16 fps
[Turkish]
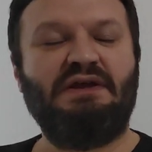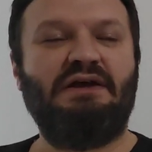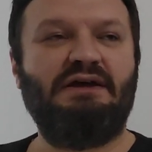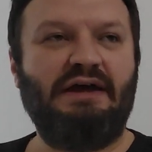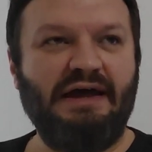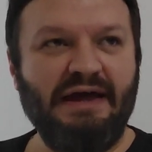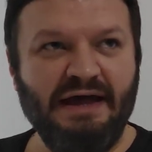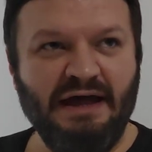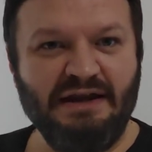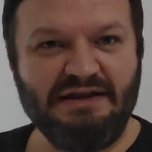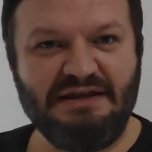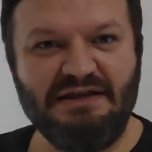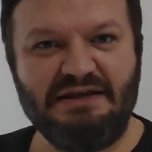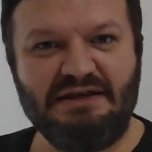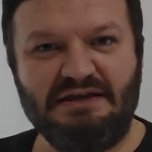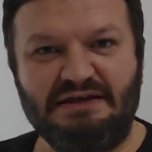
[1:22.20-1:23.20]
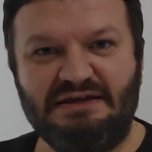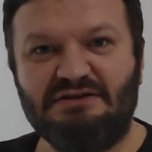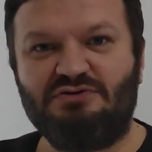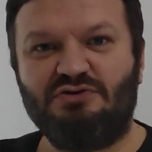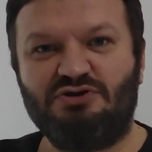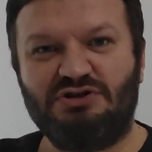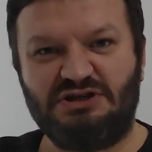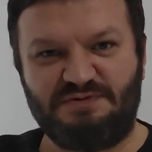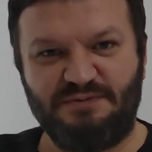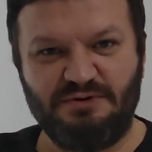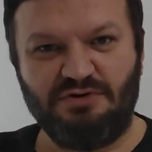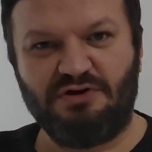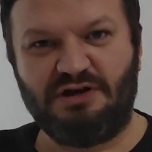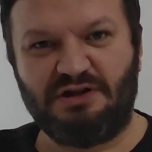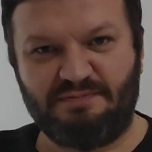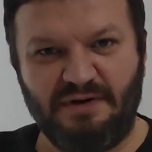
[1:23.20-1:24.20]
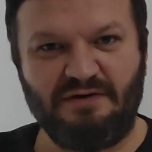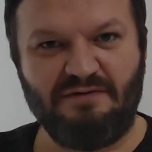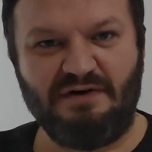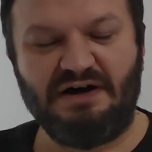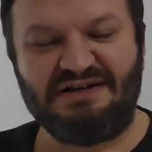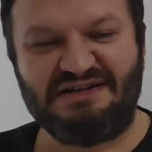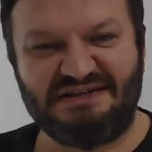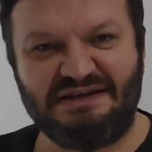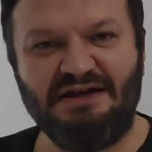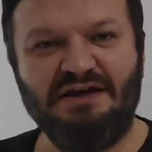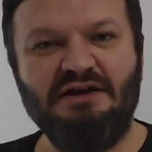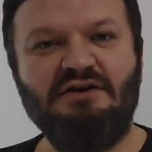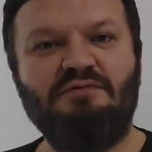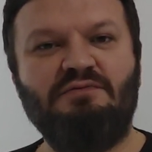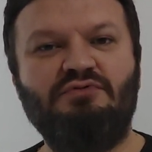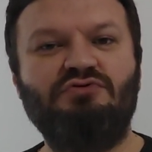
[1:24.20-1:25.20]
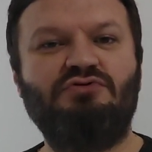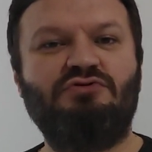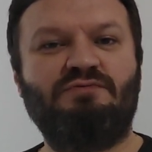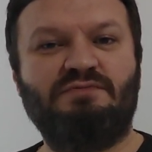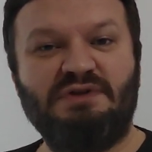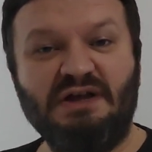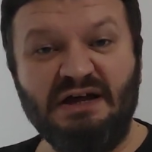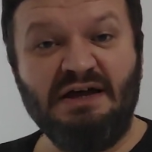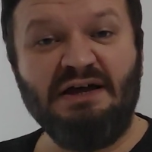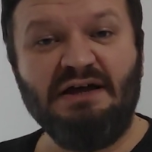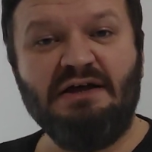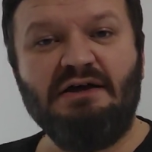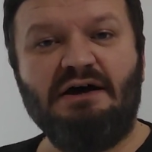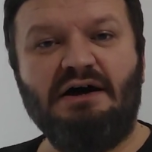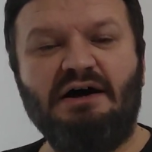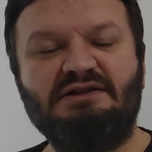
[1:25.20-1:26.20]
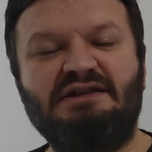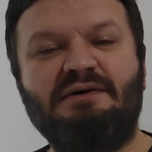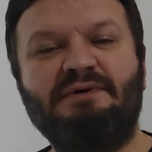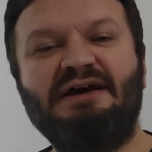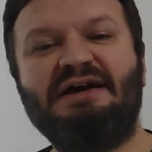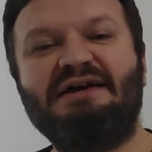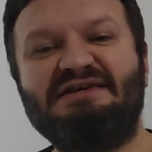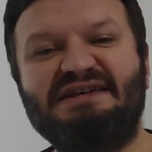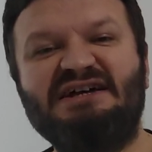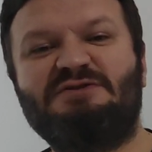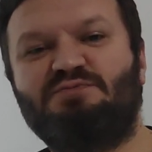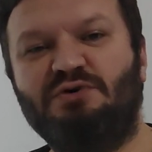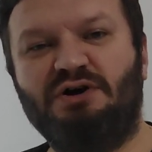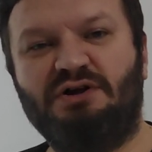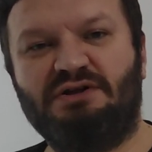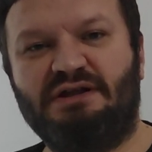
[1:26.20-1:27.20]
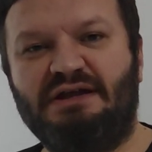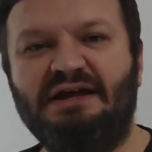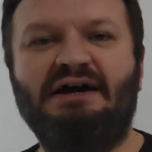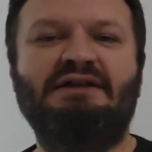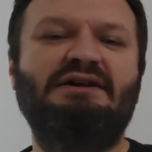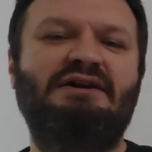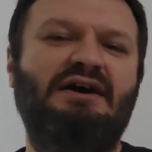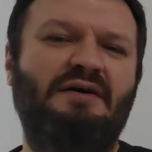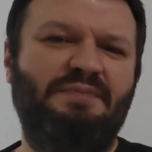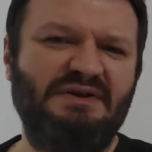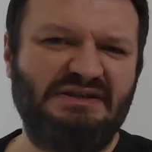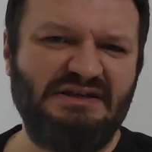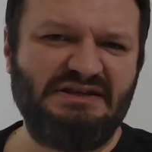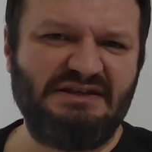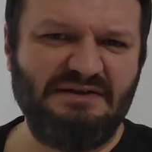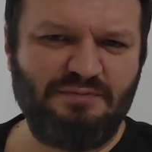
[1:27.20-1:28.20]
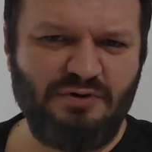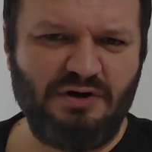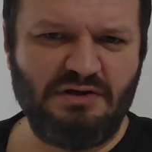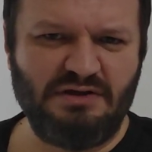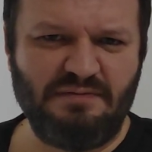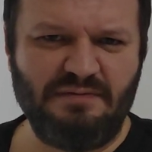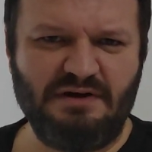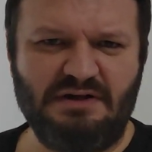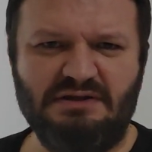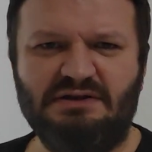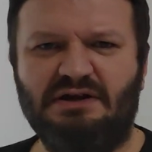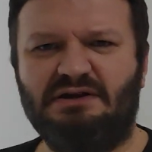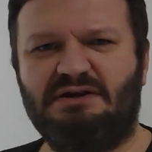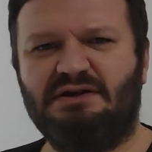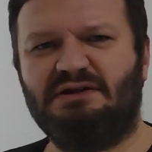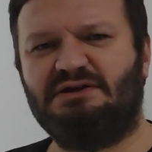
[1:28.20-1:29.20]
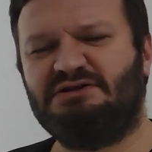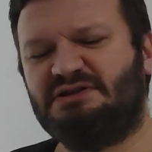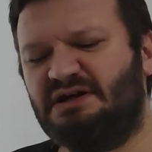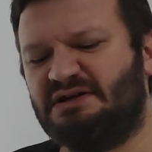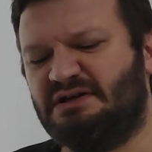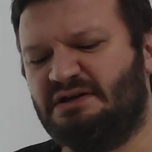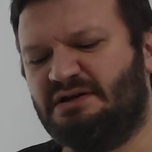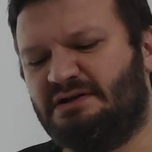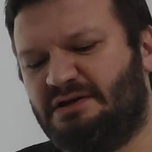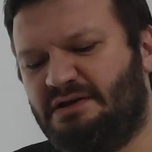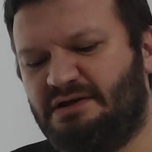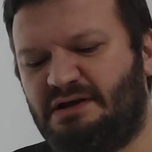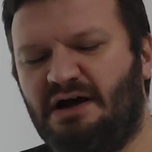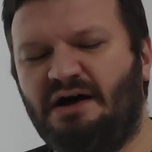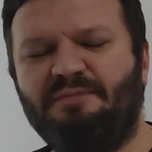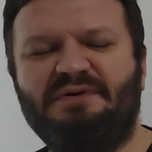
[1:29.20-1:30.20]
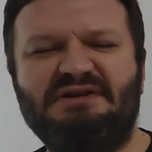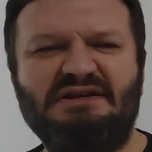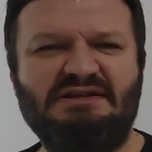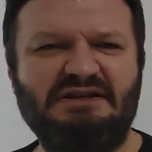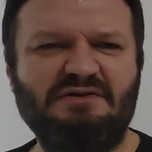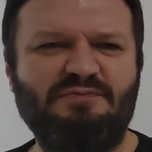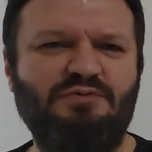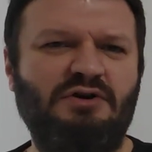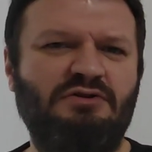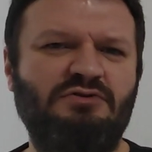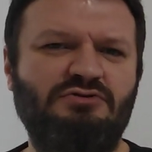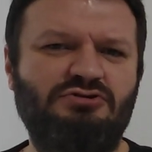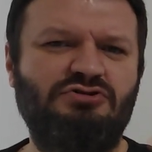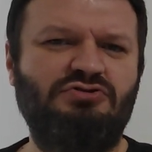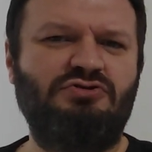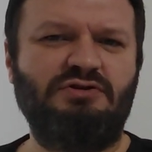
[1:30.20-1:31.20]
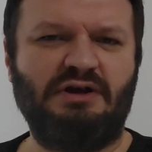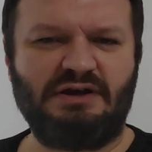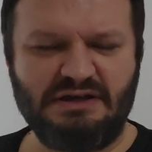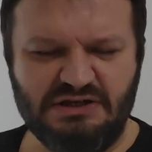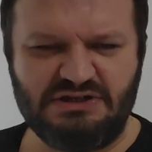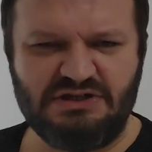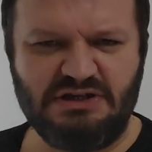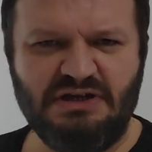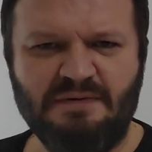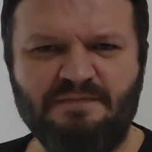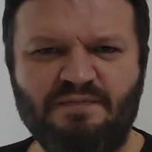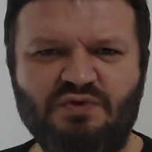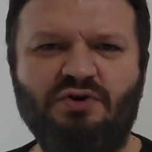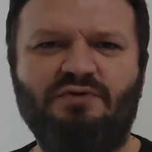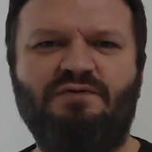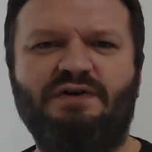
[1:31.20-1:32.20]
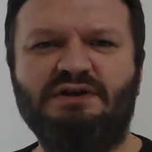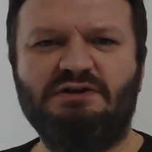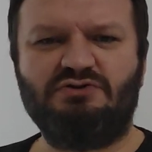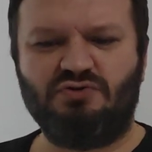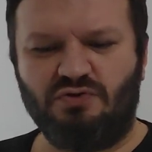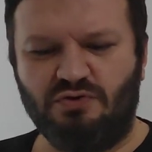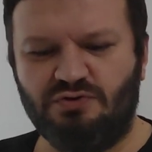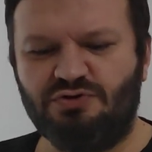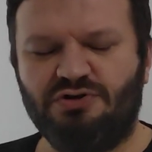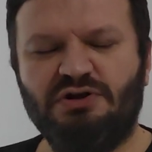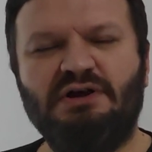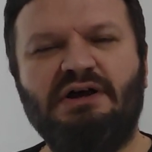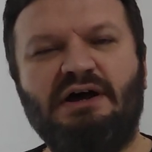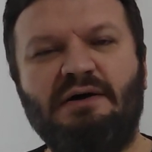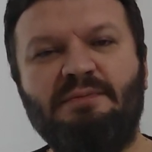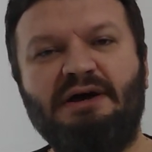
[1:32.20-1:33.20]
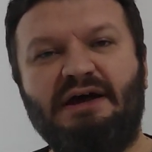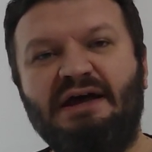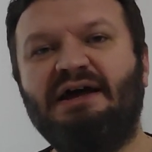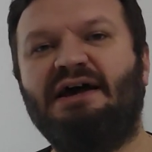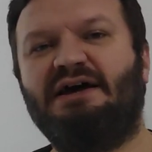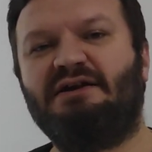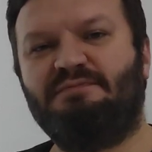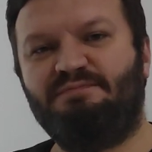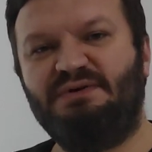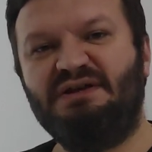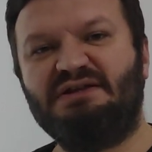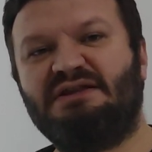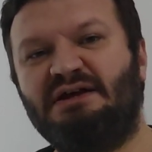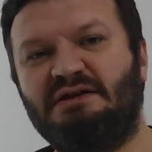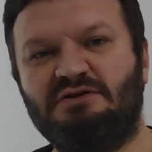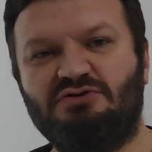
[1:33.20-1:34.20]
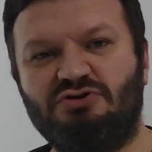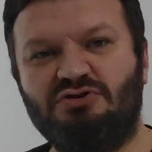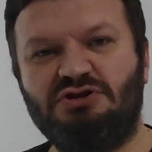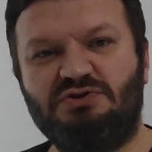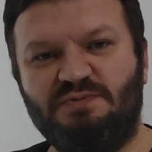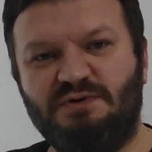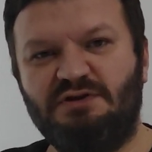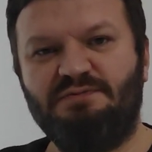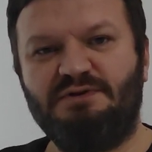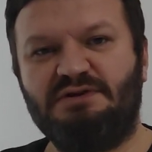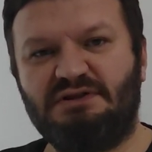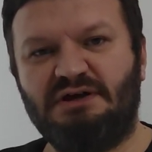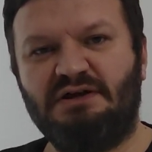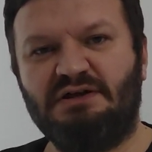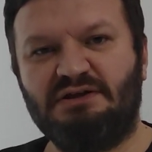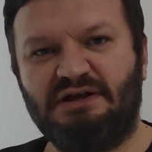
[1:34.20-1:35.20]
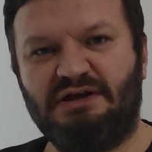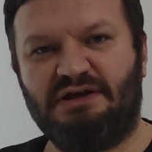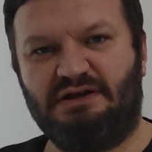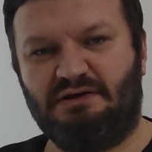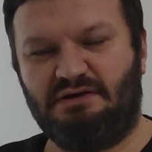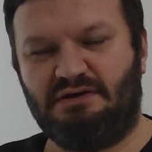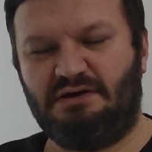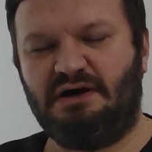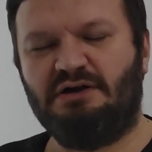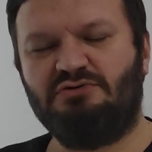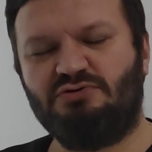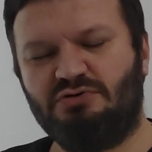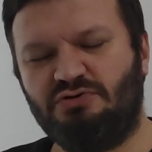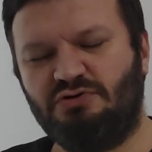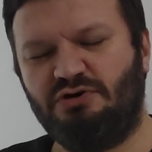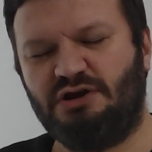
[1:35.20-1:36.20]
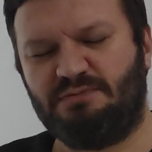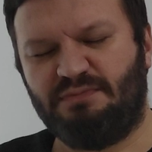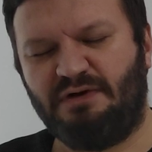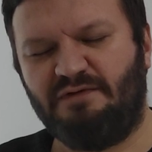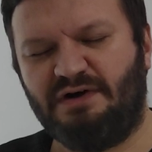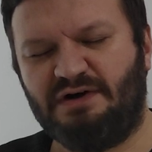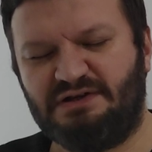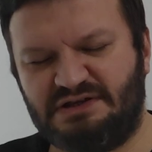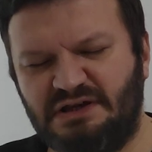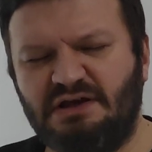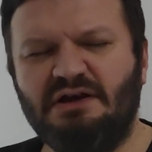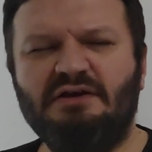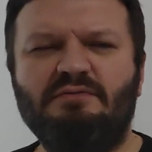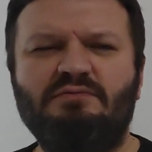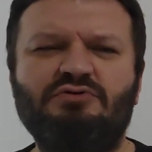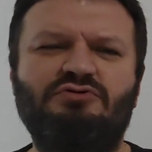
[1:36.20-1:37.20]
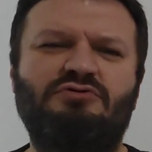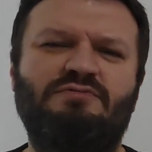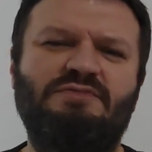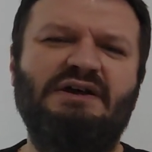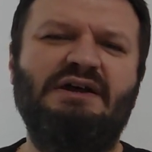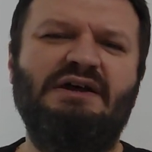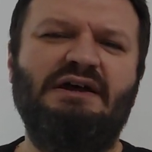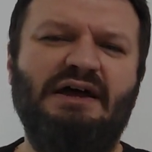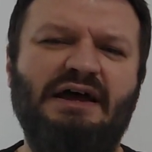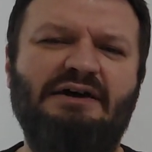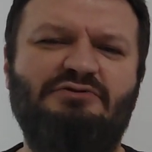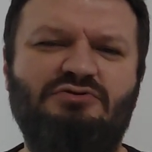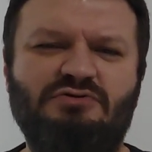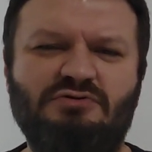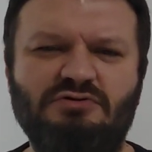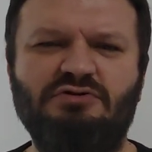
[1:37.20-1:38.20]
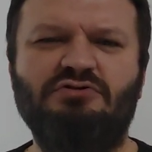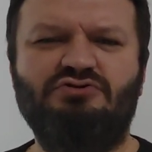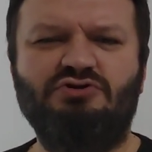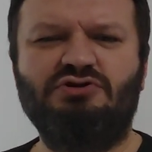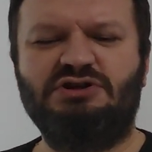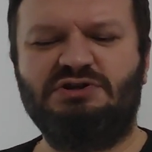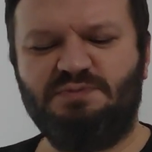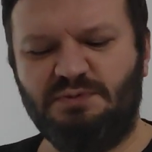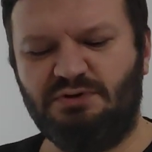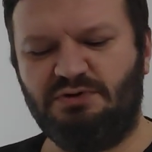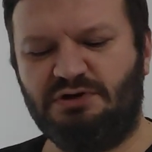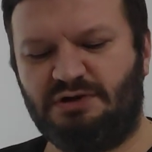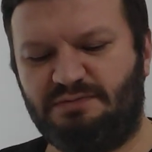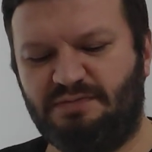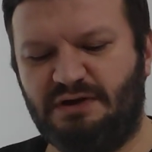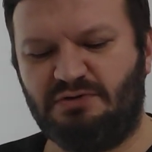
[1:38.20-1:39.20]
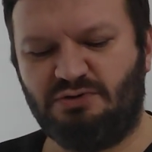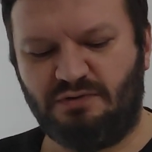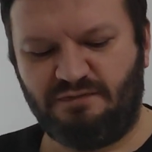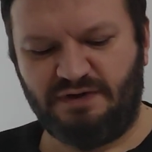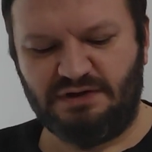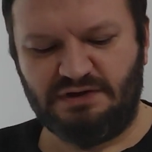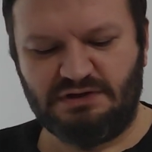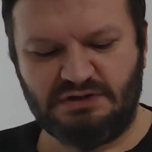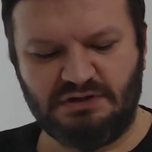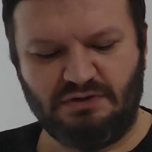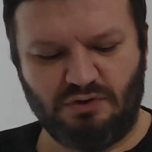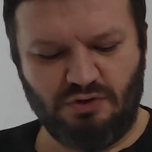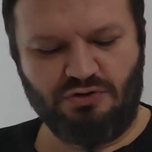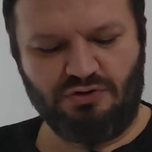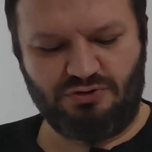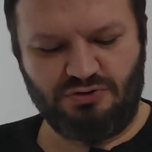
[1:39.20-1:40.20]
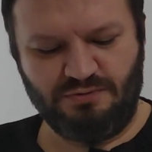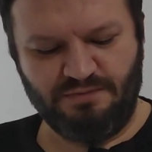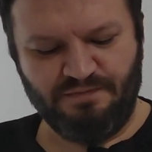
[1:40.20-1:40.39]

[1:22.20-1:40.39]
E, eğer ki iki sözleşmeli öğretmen varsa bu durumda atamaya esas puanla yani KPSS puanına bakılır arkadaşlar. E, ee, KPSS puanı düşük olan kişi norm fazlası olur. Ama eğer bir tane sözleşmeli bir tane kadrolu öğretmen varsa bu durumda her türlü sözleşmeli öğretmen norm fazlası olur.